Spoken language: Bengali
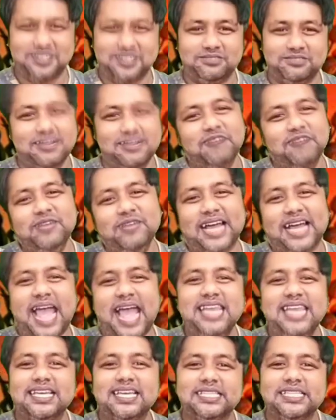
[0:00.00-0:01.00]
এগুলা
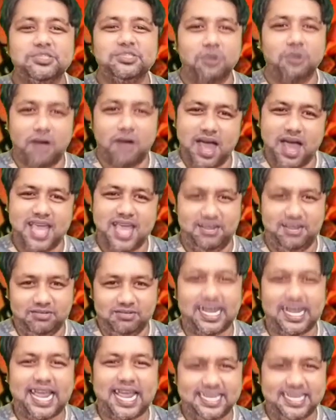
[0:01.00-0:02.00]
খাইলে কিছু হয় এগুলা
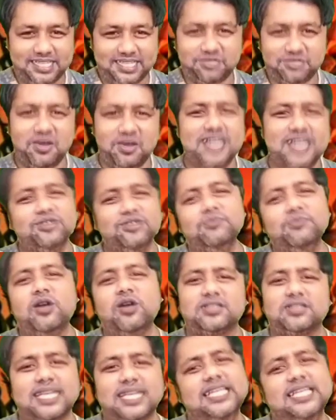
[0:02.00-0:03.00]
খাইলে কিছু হয় একটু মদ
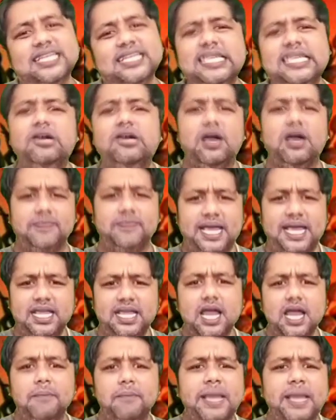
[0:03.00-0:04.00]
খাইলে কি হয় ভাই
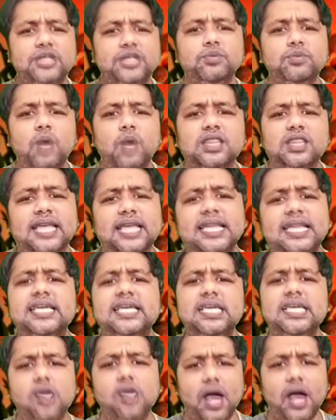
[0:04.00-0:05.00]
ভাই একটু মদ খাইলে
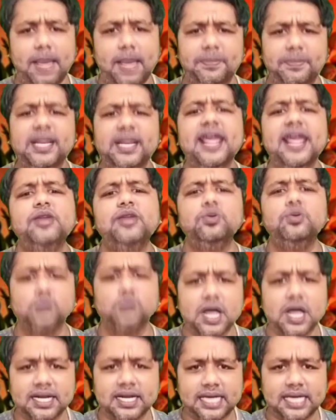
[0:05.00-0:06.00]
কি হয় আপনারা এরকম
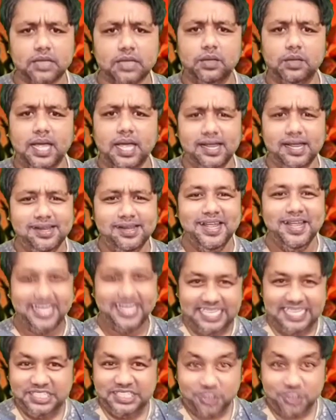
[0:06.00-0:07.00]
করেন কেন হ্যাঁ
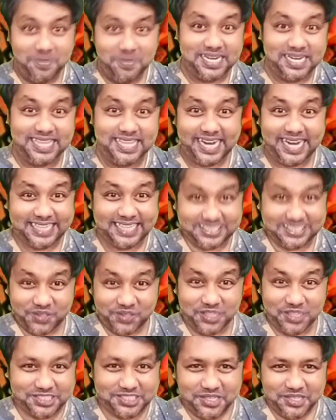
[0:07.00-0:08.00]
কি ছবিটা দেখার
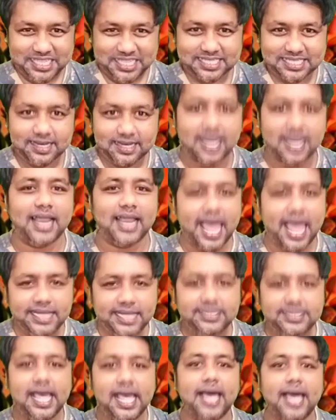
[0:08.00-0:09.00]
তস হইতেছে না লাইক
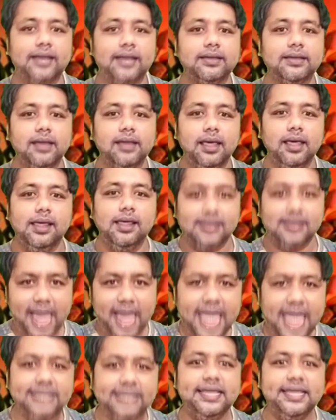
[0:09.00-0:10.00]
দেন
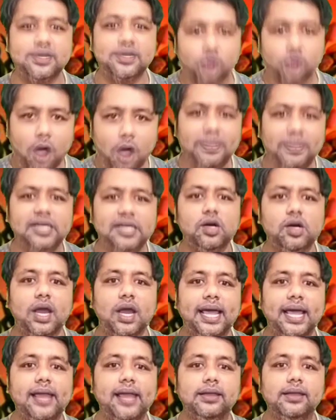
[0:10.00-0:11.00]
লাইক দেন কমেন্ট
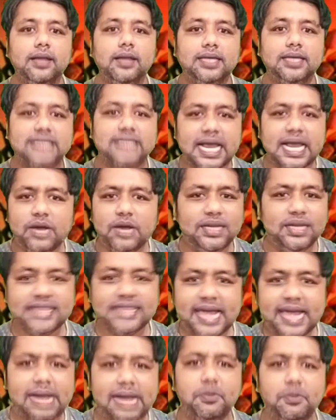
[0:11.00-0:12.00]
করেন তা না হইলে
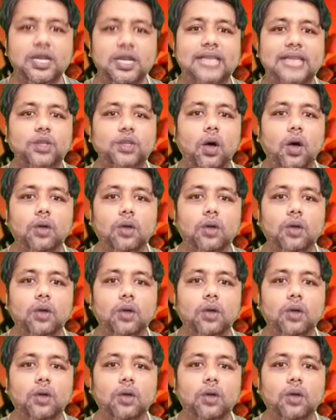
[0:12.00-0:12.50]
দেখাবো না তো